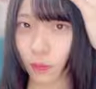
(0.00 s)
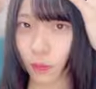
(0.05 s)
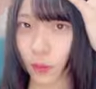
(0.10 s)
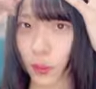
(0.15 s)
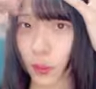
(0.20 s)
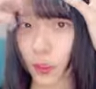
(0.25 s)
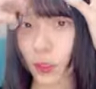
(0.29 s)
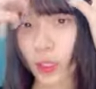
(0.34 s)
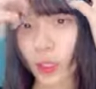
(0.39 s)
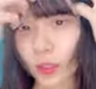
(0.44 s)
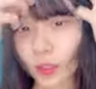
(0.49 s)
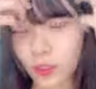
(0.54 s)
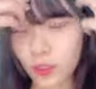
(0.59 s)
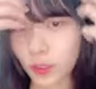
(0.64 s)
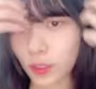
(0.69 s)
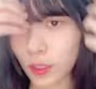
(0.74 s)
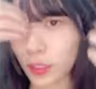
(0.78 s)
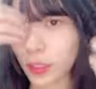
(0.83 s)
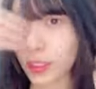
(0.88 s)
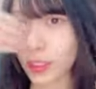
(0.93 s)
嘘だよそん
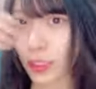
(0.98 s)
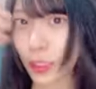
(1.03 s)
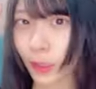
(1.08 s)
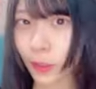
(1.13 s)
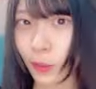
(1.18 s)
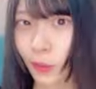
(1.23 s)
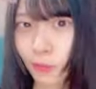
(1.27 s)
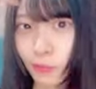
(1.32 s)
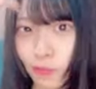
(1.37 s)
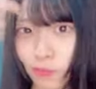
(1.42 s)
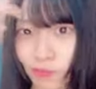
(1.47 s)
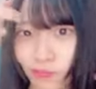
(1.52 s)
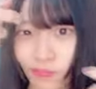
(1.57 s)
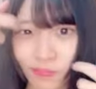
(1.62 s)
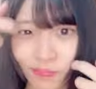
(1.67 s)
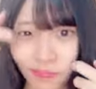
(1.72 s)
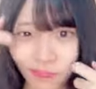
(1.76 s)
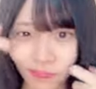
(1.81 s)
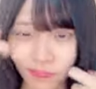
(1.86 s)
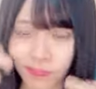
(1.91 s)
なにしないよう
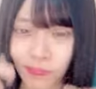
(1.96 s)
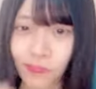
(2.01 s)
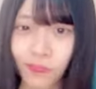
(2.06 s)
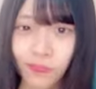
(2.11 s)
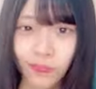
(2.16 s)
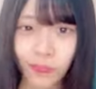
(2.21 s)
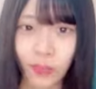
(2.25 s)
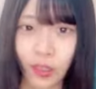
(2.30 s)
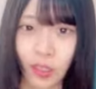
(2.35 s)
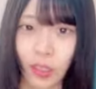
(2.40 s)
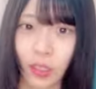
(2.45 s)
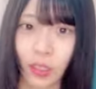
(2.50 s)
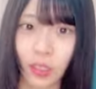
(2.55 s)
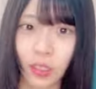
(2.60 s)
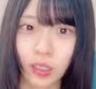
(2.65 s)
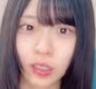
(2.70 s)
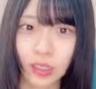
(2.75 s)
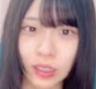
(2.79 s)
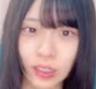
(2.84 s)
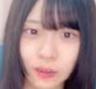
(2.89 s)
ん
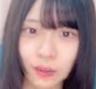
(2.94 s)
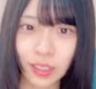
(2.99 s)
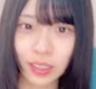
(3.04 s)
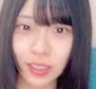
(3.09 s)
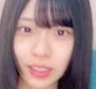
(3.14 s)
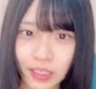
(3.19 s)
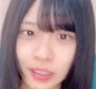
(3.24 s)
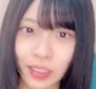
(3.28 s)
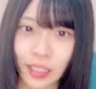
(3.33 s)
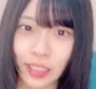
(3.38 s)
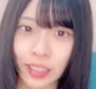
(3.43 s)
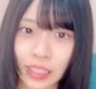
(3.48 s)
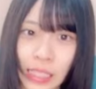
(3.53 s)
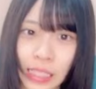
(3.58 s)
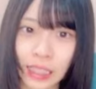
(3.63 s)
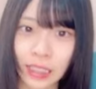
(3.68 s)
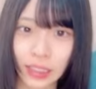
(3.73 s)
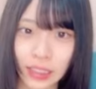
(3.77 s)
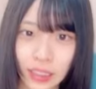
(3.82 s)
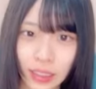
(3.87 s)
自慢するねあ
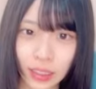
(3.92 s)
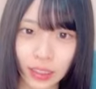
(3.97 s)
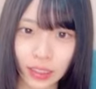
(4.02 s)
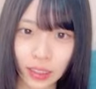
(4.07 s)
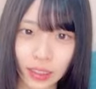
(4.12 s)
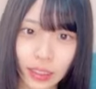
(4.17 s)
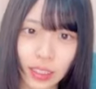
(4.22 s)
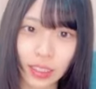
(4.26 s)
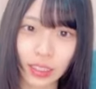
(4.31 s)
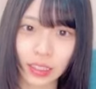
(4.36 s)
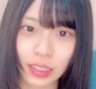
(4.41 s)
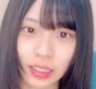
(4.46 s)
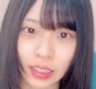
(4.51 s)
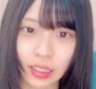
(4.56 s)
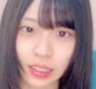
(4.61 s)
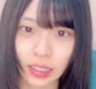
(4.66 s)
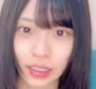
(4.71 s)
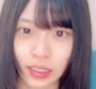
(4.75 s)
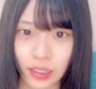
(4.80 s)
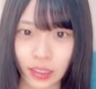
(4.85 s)
のしてくださいじゃ
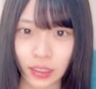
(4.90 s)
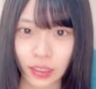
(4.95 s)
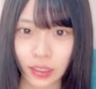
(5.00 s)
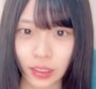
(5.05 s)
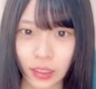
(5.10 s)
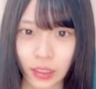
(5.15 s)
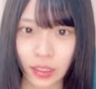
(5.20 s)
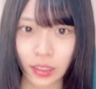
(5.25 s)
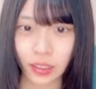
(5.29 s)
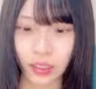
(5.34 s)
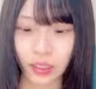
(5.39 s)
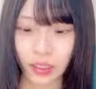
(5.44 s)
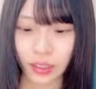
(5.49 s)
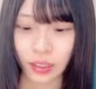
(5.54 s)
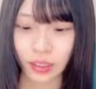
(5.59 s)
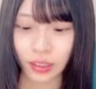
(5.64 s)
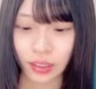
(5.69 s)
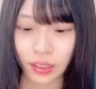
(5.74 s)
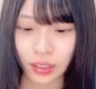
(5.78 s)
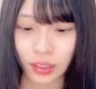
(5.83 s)
あ
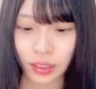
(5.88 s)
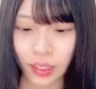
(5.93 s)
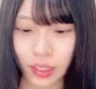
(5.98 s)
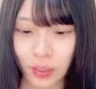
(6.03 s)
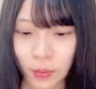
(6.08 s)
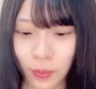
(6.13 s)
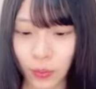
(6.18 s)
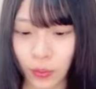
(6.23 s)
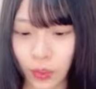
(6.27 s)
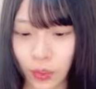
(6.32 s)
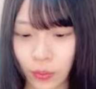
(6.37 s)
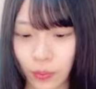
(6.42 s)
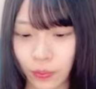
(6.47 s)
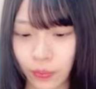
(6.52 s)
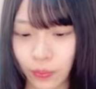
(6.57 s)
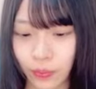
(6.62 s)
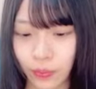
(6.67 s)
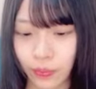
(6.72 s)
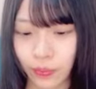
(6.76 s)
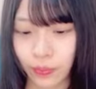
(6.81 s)
そう果物
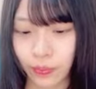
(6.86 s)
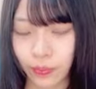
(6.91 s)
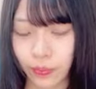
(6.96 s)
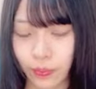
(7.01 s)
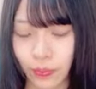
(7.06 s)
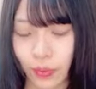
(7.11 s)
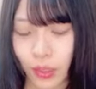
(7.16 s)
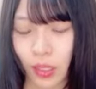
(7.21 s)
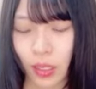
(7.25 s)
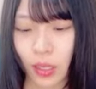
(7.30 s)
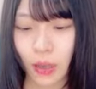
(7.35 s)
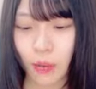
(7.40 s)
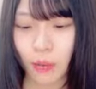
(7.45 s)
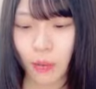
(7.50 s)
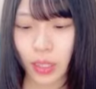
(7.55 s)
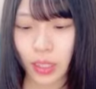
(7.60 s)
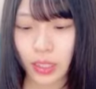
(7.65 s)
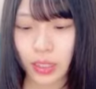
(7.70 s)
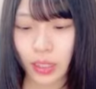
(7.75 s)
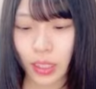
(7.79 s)

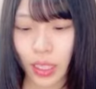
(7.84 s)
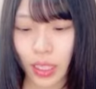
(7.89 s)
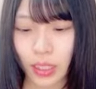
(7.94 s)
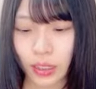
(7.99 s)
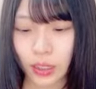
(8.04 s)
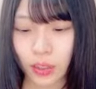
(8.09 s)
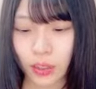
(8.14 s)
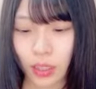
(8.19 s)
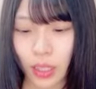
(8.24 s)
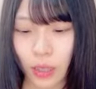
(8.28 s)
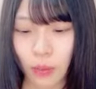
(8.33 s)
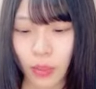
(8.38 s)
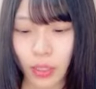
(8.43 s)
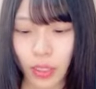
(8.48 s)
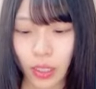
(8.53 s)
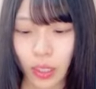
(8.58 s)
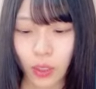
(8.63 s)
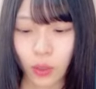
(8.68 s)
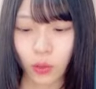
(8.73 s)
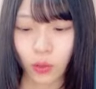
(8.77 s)
マスカット食べ
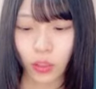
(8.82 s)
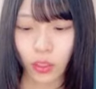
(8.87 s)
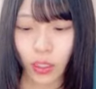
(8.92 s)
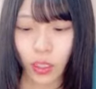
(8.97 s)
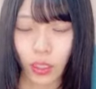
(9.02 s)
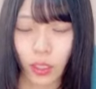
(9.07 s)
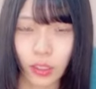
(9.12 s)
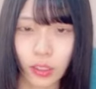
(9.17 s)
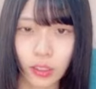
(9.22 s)
てるんだ